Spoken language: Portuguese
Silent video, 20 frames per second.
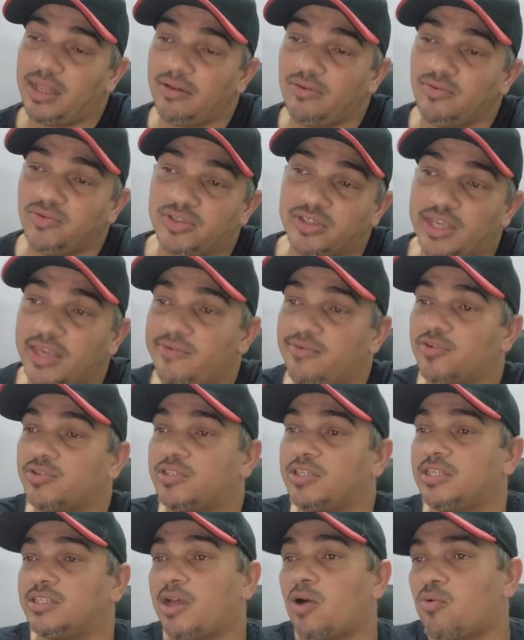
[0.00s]
Não sei
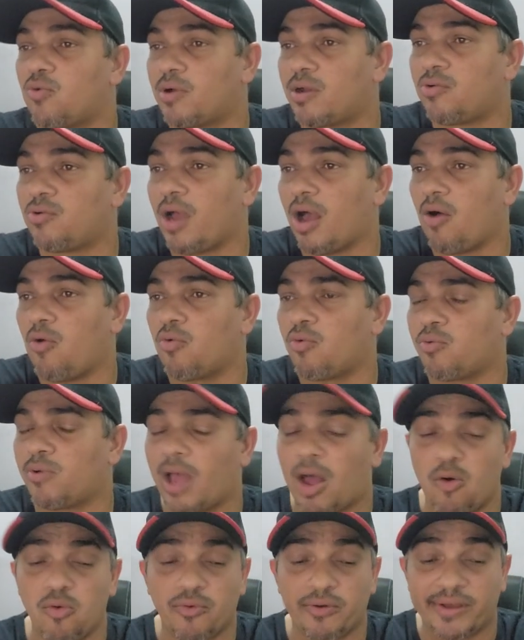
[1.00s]
vocês.
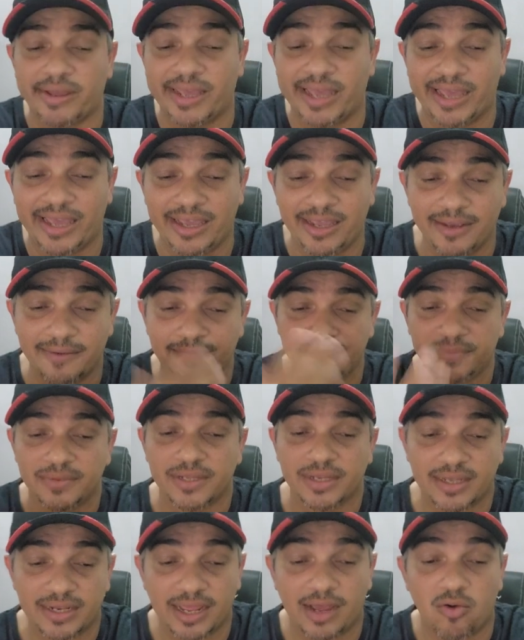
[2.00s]
alguém,
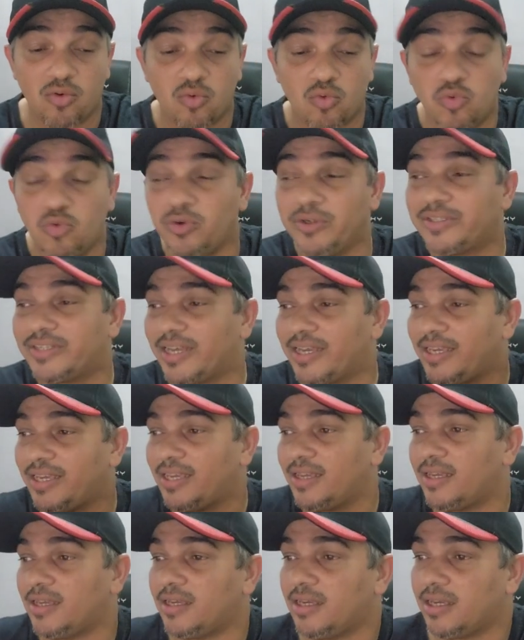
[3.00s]
né, alguns
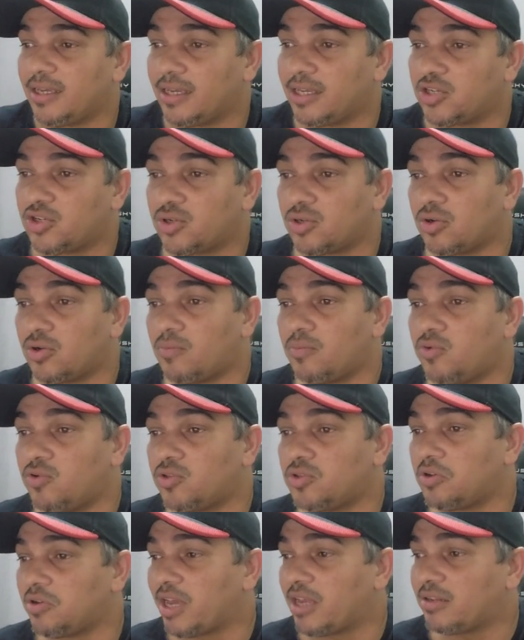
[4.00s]
aí, questionou
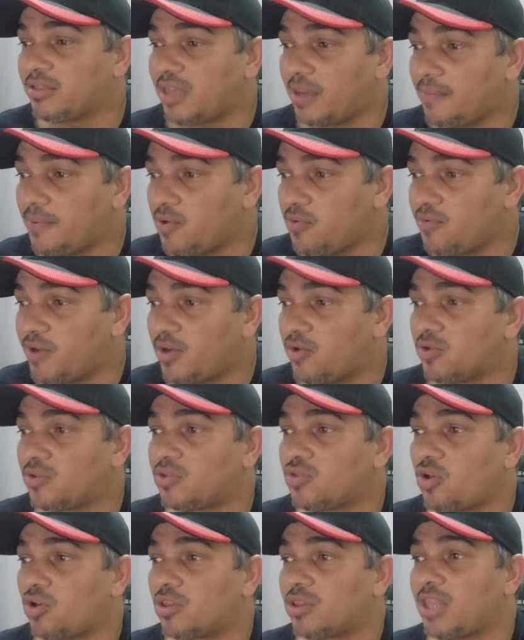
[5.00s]
muito. Eu quero saber o valor
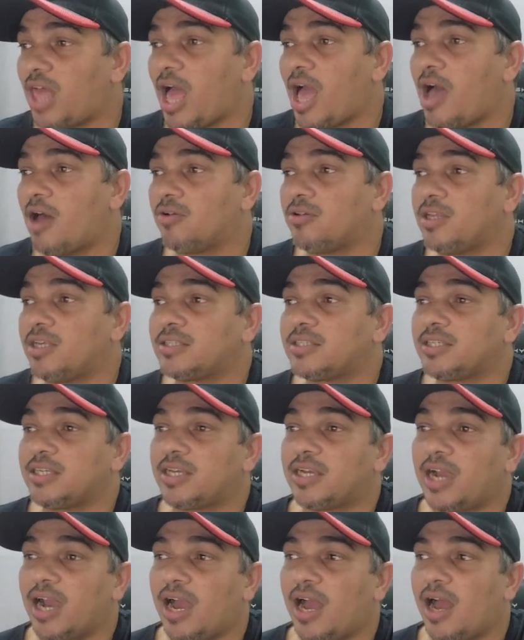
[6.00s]
total desse
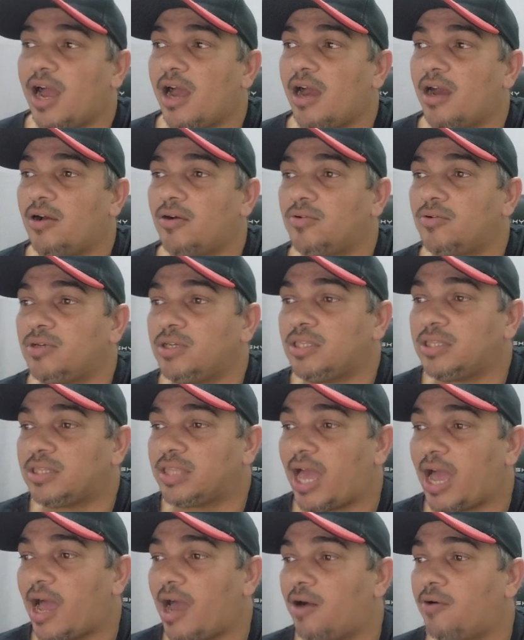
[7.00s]
carro e
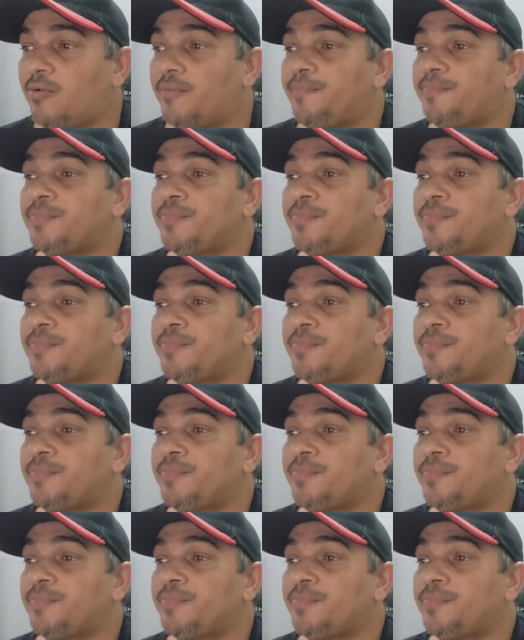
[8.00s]
tal.